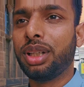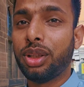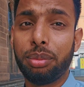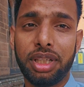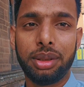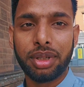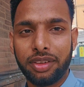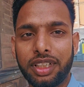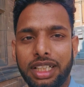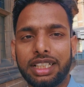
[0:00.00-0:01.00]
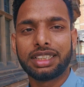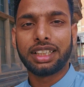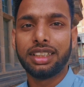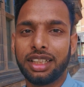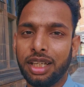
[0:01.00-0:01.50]
तो आप मेरी मैनुअल अटेंडेंस लगा
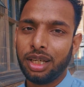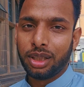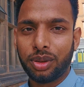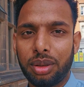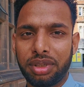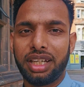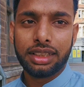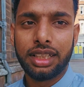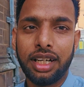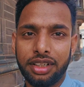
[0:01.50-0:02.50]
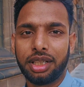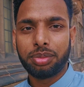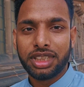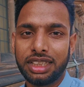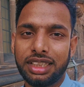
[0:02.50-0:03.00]
दें तो आपके हंड्रेड
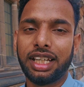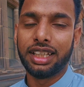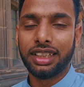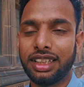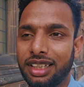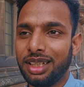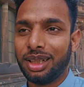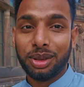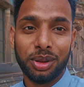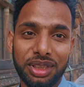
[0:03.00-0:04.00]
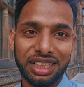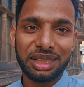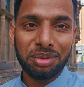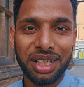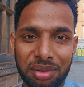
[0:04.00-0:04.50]
परसेंट ही रहेगी तो ये
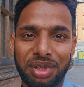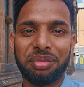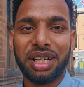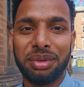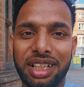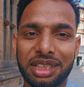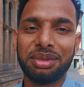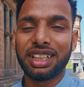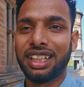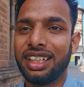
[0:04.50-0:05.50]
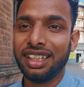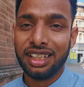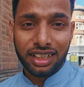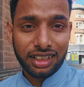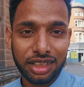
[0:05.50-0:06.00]
टिप अपने माइंड में लाजमी रखें
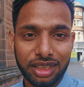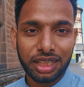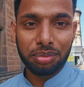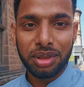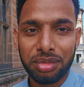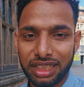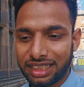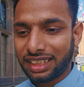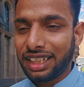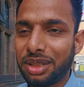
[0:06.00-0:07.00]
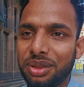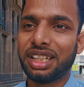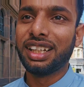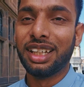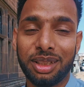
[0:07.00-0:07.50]
अगर कभी मेरी तरह लेट हो जाएँ
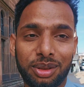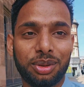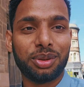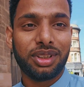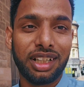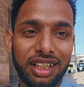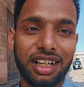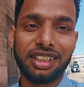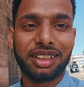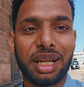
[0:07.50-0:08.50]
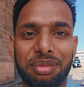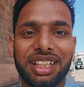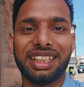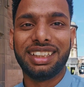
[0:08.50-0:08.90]
तो कार टैब ना कीजिए